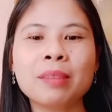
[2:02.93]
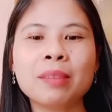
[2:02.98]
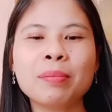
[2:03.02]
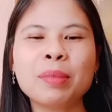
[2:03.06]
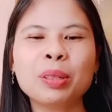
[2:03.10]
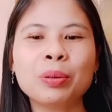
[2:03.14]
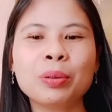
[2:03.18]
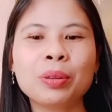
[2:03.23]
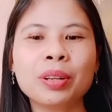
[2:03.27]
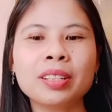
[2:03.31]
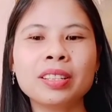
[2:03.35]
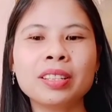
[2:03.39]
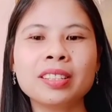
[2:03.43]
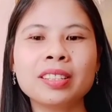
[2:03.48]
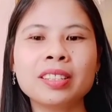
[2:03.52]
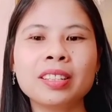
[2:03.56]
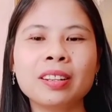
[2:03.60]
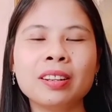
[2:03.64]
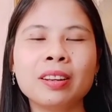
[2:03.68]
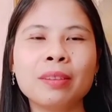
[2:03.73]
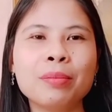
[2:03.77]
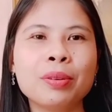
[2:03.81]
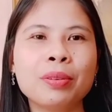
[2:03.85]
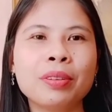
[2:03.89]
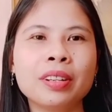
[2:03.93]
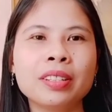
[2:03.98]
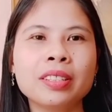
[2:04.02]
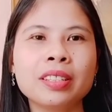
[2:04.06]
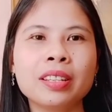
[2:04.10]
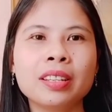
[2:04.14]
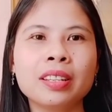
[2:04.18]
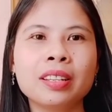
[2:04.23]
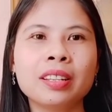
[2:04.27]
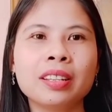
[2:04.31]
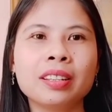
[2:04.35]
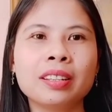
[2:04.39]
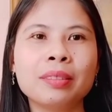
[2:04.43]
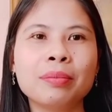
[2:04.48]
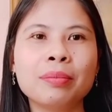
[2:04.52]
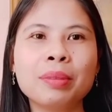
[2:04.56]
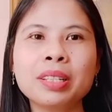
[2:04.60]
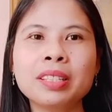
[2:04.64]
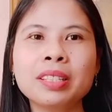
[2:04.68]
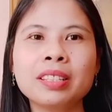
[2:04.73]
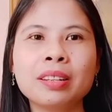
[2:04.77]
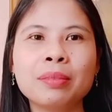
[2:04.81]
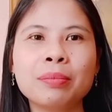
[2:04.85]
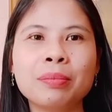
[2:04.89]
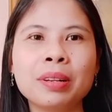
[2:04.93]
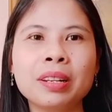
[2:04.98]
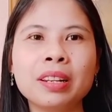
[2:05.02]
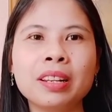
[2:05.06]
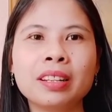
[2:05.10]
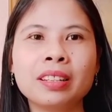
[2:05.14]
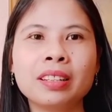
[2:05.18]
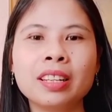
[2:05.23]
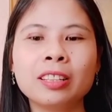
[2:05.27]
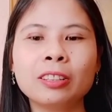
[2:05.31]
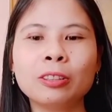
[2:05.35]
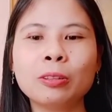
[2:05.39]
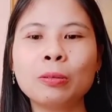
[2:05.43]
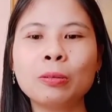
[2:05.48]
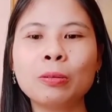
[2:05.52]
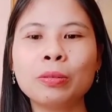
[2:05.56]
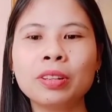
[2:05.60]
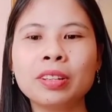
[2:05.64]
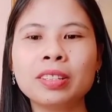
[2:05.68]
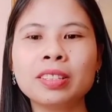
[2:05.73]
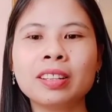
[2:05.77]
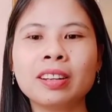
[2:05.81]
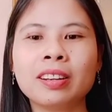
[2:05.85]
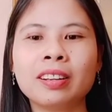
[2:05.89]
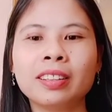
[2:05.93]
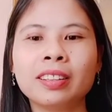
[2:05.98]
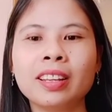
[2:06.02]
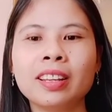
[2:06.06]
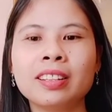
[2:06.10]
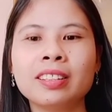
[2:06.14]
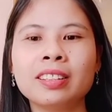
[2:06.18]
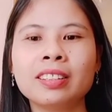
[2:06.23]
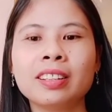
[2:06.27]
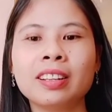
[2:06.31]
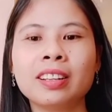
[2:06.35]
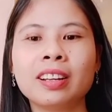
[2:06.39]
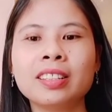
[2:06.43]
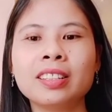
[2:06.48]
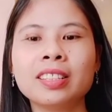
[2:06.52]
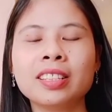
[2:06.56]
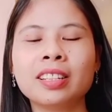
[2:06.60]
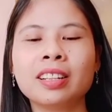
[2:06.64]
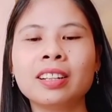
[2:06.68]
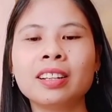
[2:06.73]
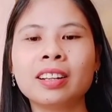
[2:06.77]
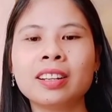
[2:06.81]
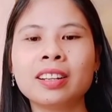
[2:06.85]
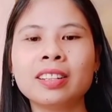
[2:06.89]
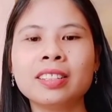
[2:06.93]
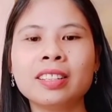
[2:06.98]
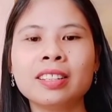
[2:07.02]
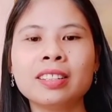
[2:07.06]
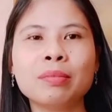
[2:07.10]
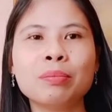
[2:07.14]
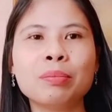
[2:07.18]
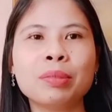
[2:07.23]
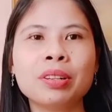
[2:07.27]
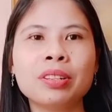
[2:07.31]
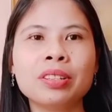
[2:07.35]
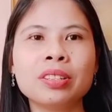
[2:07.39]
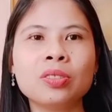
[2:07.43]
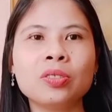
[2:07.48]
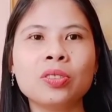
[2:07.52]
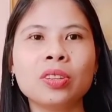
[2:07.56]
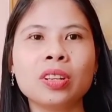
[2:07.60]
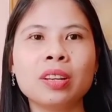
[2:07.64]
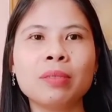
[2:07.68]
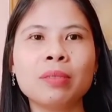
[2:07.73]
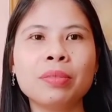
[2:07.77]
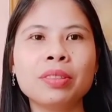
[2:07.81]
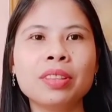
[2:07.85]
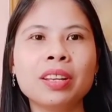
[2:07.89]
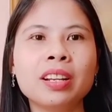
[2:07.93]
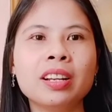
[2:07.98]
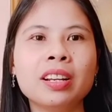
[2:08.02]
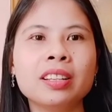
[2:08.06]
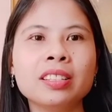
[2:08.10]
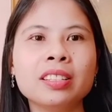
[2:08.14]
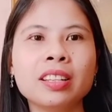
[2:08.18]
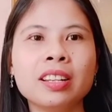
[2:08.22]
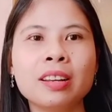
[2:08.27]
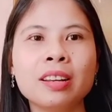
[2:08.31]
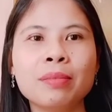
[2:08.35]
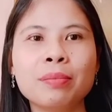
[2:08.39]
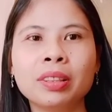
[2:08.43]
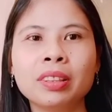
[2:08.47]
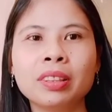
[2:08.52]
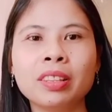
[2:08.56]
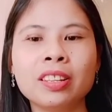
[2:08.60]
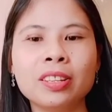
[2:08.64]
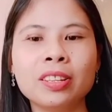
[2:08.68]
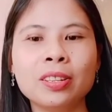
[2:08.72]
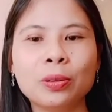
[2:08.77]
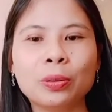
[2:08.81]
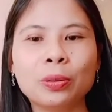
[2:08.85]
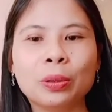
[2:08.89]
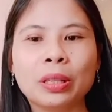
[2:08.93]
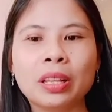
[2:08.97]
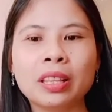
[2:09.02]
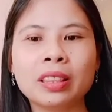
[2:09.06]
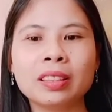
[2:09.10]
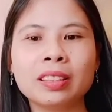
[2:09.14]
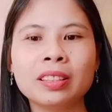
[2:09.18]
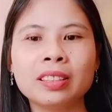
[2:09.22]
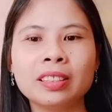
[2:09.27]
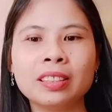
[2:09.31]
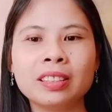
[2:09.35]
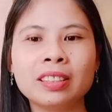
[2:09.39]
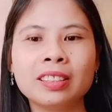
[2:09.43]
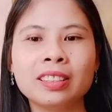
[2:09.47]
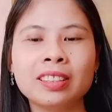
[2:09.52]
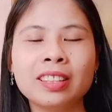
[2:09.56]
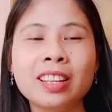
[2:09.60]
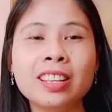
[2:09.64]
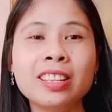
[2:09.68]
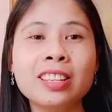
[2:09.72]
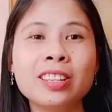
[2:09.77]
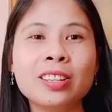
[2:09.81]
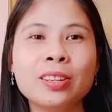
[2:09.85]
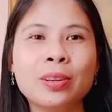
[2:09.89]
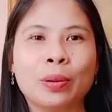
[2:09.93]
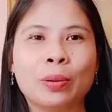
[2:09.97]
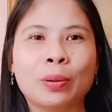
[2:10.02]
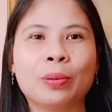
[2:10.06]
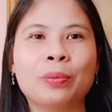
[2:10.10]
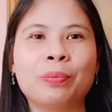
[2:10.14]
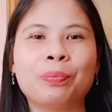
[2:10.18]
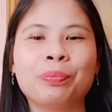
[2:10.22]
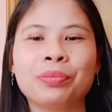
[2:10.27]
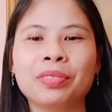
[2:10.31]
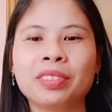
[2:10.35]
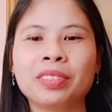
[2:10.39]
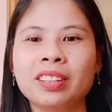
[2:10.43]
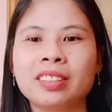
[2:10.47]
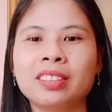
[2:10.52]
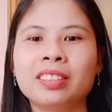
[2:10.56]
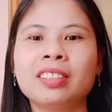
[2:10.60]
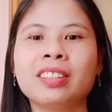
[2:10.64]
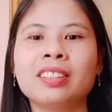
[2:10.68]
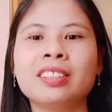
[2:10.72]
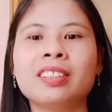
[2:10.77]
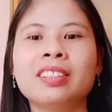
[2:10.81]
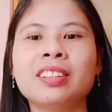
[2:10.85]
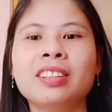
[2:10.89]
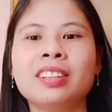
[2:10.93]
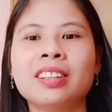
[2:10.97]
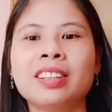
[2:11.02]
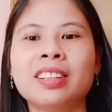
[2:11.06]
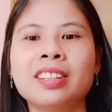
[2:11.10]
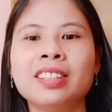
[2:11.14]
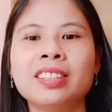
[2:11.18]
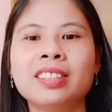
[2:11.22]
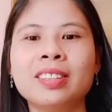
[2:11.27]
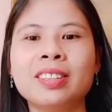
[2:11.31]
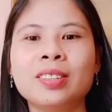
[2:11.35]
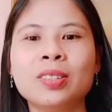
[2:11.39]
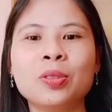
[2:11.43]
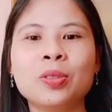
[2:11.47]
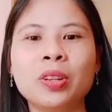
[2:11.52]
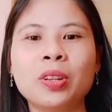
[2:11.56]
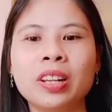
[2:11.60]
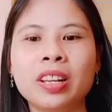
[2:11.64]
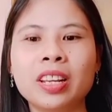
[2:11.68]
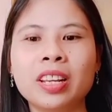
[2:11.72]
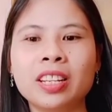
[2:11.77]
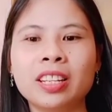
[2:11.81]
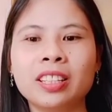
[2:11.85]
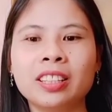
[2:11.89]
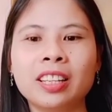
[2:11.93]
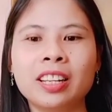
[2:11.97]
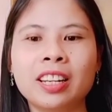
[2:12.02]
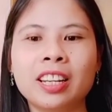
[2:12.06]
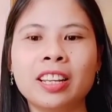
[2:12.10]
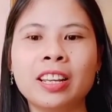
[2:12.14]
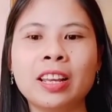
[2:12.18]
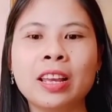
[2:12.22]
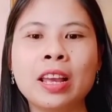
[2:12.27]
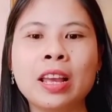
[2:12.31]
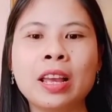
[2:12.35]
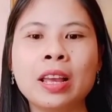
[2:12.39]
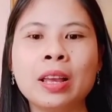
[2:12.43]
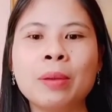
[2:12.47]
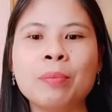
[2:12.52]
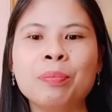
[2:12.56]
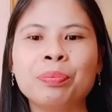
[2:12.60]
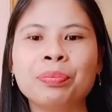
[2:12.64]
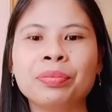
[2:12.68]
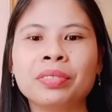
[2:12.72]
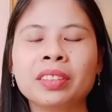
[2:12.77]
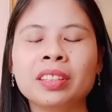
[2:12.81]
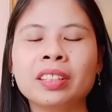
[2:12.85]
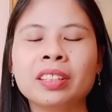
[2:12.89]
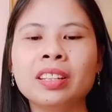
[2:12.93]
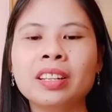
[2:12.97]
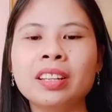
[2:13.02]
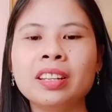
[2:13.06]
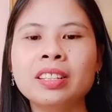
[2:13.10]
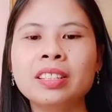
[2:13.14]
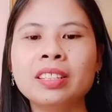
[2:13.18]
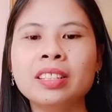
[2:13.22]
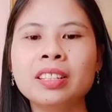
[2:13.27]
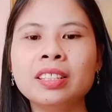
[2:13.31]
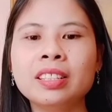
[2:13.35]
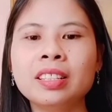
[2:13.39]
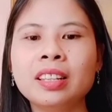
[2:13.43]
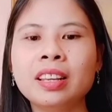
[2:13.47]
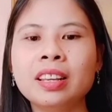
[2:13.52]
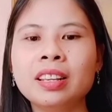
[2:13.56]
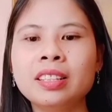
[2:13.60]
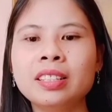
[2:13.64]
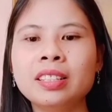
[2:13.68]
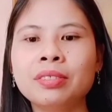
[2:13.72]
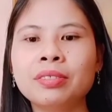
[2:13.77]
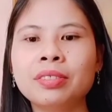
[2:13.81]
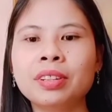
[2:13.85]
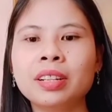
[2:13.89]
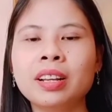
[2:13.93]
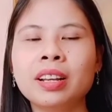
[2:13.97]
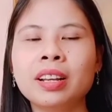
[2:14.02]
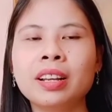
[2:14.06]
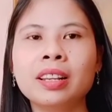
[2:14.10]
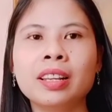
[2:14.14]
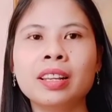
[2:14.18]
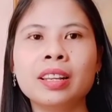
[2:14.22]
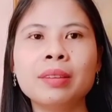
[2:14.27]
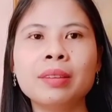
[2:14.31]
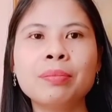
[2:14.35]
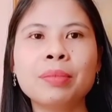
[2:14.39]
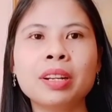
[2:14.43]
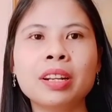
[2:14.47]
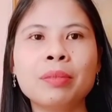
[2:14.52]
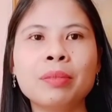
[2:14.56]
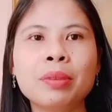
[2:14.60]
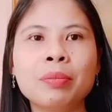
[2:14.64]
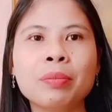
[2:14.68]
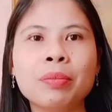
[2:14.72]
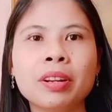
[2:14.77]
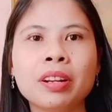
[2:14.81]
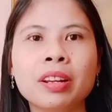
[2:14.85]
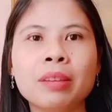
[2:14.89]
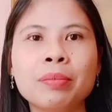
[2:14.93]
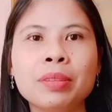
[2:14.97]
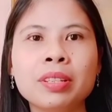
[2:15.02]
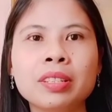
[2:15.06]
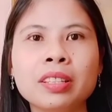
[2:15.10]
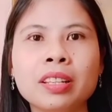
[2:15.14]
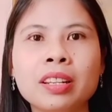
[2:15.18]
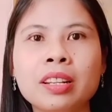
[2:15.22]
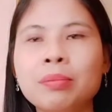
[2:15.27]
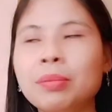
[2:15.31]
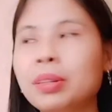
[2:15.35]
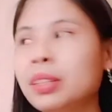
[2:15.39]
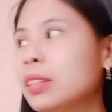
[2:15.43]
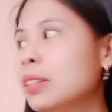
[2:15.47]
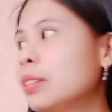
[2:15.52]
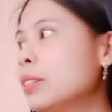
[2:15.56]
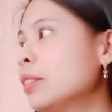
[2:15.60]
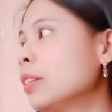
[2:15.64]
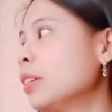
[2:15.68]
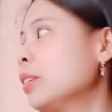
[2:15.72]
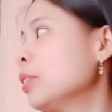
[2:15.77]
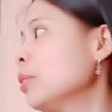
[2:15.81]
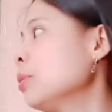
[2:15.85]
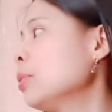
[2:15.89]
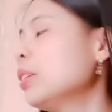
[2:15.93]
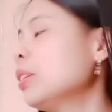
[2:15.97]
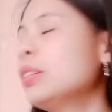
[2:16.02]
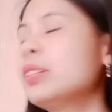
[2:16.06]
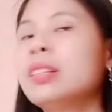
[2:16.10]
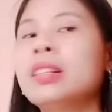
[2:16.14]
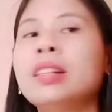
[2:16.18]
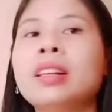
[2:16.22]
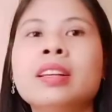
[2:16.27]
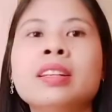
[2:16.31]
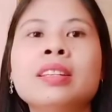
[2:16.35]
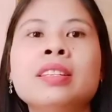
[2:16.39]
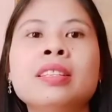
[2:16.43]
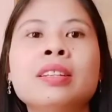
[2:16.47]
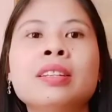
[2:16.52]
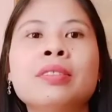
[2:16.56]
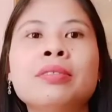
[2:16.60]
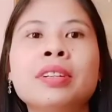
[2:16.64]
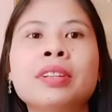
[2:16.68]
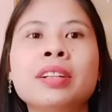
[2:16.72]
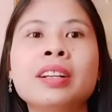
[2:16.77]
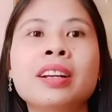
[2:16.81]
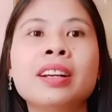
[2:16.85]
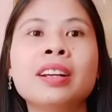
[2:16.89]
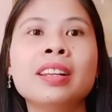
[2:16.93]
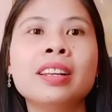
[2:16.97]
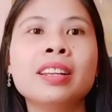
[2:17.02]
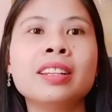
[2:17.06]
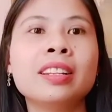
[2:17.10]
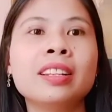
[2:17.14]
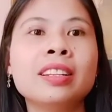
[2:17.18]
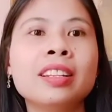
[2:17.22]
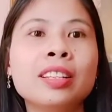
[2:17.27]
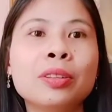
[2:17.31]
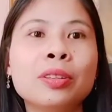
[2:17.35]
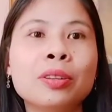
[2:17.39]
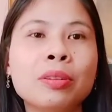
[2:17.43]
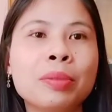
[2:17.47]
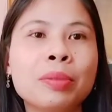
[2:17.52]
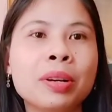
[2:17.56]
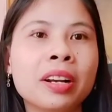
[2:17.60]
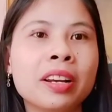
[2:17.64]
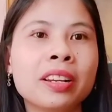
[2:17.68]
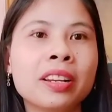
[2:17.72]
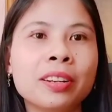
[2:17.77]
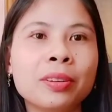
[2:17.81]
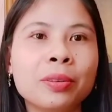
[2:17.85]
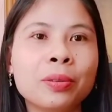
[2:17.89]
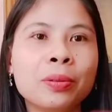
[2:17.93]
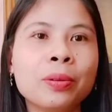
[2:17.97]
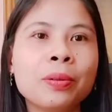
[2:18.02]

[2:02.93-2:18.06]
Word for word: ko kay sis I love you kasi basta malaking tulong yan sa akin at saka kay sis Burns GA madagang salamat ninyo ninyo at kay, sis Chile in Italy kay sis Liza Fragale maraming maraming salamat din sa iyo sis Liza Fragale nandito namang anak ko